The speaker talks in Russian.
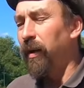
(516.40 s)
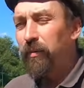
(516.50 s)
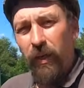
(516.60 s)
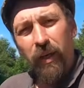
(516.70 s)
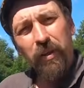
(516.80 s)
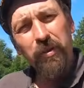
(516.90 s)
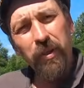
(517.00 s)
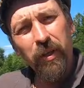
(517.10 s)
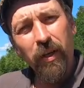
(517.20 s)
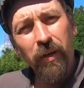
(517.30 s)
А вторая
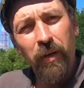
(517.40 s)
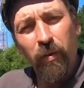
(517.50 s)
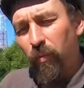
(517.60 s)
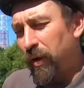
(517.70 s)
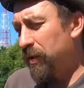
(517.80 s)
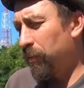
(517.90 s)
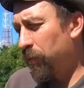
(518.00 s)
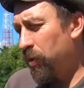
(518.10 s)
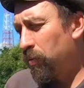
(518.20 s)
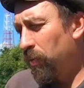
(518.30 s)
дикая.
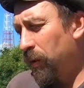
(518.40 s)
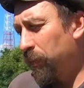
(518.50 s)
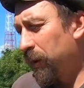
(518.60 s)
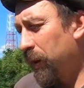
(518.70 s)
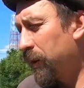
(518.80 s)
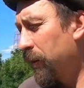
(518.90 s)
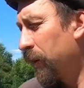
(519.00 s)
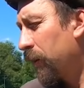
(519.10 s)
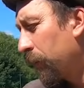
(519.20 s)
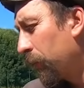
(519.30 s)
Максимум, на что она
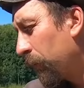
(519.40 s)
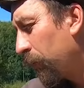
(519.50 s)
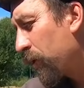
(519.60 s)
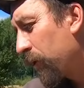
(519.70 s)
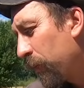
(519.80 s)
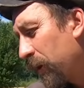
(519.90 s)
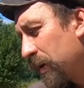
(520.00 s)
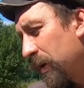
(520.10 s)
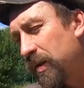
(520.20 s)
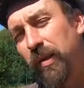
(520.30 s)
подходила, это вот можно
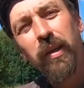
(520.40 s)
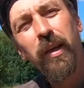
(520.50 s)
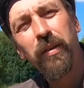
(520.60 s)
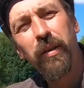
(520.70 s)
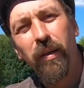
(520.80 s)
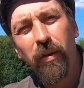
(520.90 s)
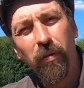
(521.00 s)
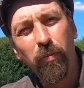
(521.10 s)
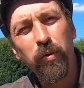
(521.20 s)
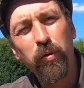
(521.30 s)
было с расстояния
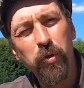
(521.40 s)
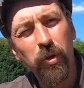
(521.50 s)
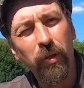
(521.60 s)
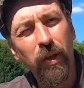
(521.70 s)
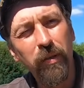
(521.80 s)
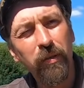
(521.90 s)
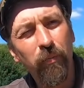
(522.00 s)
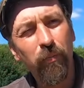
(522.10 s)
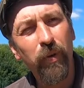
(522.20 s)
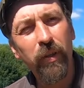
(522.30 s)
и кусочек дать.
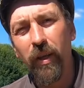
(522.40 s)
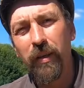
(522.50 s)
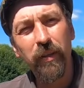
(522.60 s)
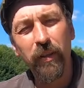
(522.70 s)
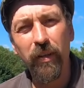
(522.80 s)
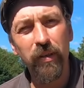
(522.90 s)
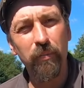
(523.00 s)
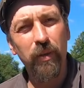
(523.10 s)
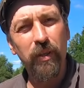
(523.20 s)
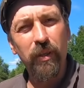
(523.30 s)
Погладить она
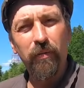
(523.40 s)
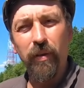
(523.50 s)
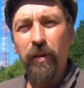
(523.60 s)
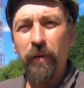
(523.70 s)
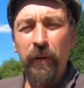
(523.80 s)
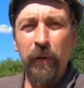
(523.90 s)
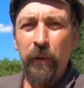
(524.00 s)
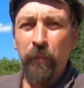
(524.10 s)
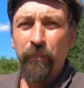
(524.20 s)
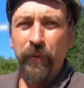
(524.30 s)
себе не давала.
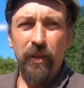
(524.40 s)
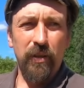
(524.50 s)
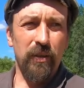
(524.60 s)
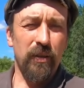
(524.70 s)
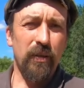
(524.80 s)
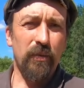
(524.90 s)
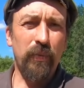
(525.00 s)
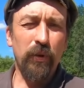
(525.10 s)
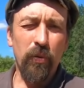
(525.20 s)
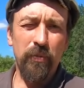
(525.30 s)
А,
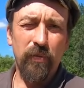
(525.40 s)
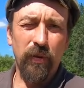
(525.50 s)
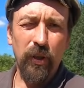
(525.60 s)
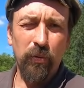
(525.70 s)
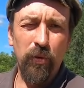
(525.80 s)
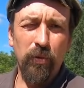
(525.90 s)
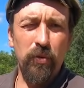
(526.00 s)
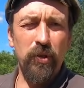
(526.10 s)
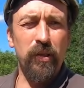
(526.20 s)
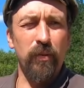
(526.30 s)
потомство от одной и
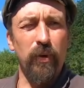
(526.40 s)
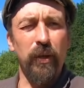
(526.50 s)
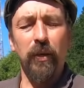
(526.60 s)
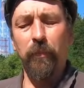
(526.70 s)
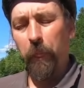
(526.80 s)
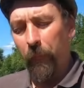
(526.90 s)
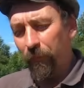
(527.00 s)
той же собаки.